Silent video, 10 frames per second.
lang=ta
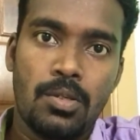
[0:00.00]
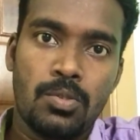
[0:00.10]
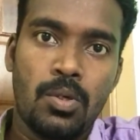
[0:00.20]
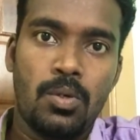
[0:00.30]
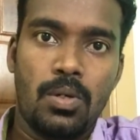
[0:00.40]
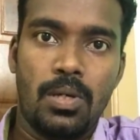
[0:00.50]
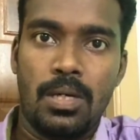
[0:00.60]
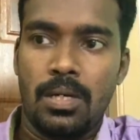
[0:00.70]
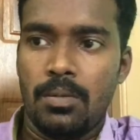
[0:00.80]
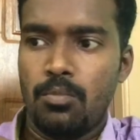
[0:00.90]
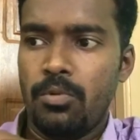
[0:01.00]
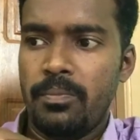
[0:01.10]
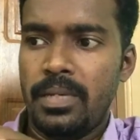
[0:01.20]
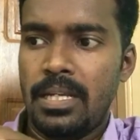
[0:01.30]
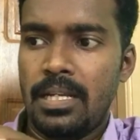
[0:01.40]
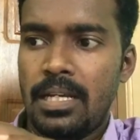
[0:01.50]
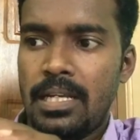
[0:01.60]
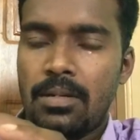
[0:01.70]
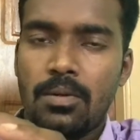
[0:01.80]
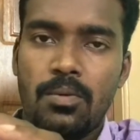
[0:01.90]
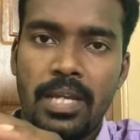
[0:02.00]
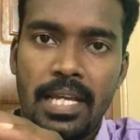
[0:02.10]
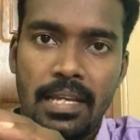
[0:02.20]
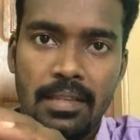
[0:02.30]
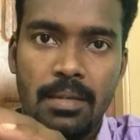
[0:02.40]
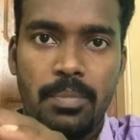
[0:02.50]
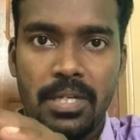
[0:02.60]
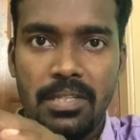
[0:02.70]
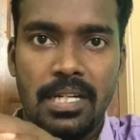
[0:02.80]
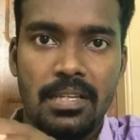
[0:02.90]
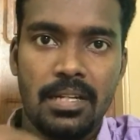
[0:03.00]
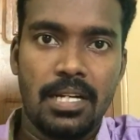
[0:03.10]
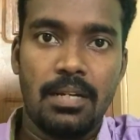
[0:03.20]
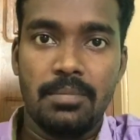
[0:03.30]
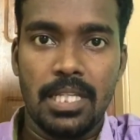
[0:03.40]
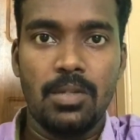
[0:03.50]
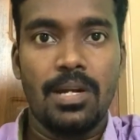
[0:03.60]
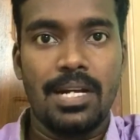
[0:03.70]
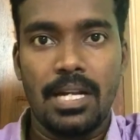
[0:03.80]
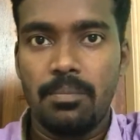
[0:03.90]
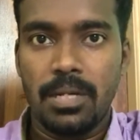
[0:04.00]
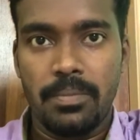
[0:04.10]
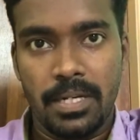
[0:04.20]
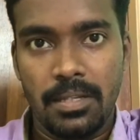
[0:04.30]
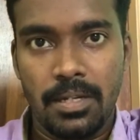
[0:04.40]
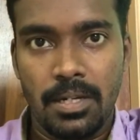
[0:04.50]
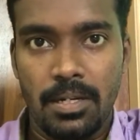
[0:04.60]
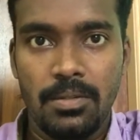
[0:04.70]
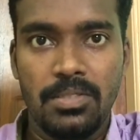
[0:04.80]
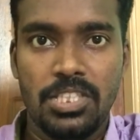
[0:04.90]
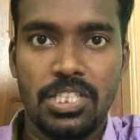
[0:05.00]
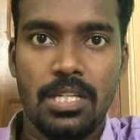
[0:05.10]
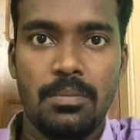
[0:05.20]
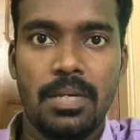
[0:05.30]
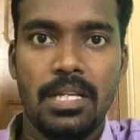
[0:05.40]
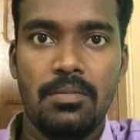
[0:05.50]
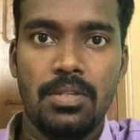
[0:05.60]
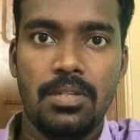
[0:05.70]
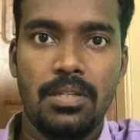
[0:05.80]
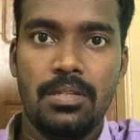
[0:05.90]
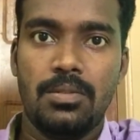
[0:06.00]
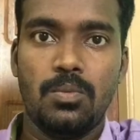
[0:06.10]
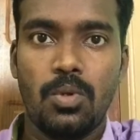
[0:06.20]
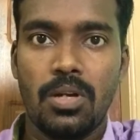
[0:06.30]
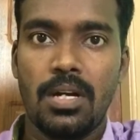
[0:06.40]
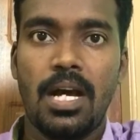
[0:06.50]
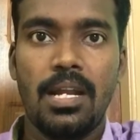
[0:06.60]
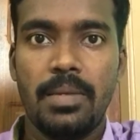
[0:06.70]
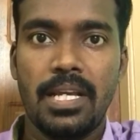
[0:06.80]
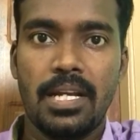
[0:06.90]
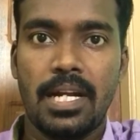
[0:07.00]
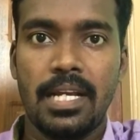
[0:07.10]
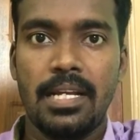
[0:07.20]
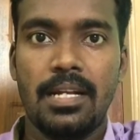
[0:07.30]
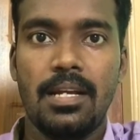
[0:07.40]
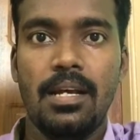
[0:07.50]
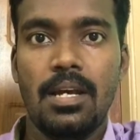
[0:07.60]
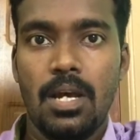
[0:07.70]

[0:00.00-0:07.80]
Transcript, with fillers: ஸோ uh, பூமியில் இருக்கக்கூடிய எந்த பகுதி எடுத்துக்கிட்டாலும் எந்த ஒரு நிலப்பரப்பு எடுத்துக்கிட்டாலும் நிச்சயமாக அதில் வந்து ஒரு நாள் அப்படிங்கிற கணக்கீட்டில்